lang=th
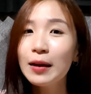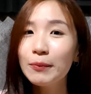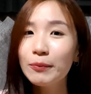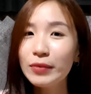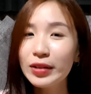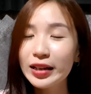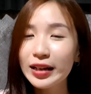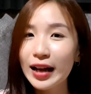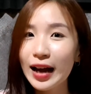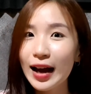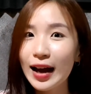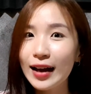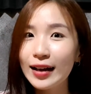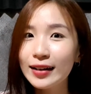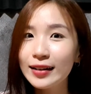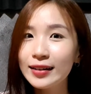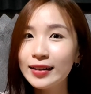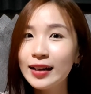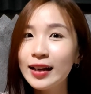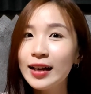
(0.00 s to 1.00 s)
มีการ
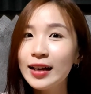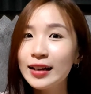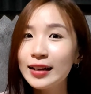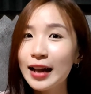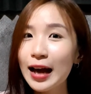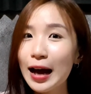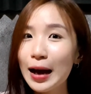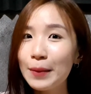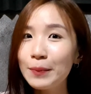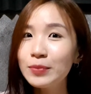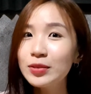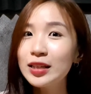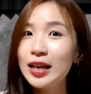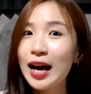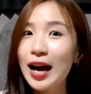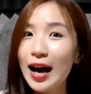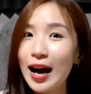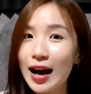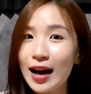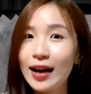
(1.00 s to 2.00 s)
ทำ
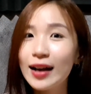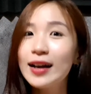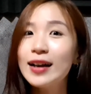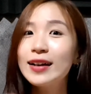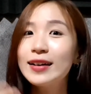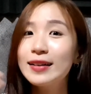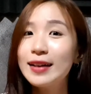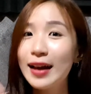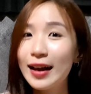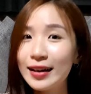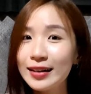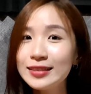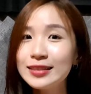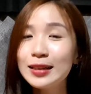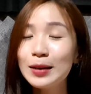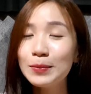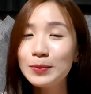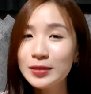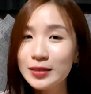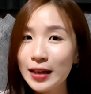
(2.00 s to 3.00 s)
ฉากนั้น
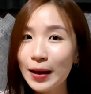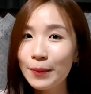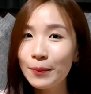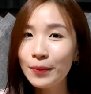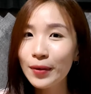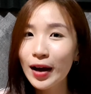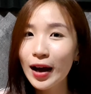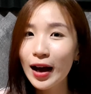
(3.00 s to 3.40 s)
ซ้ำๆ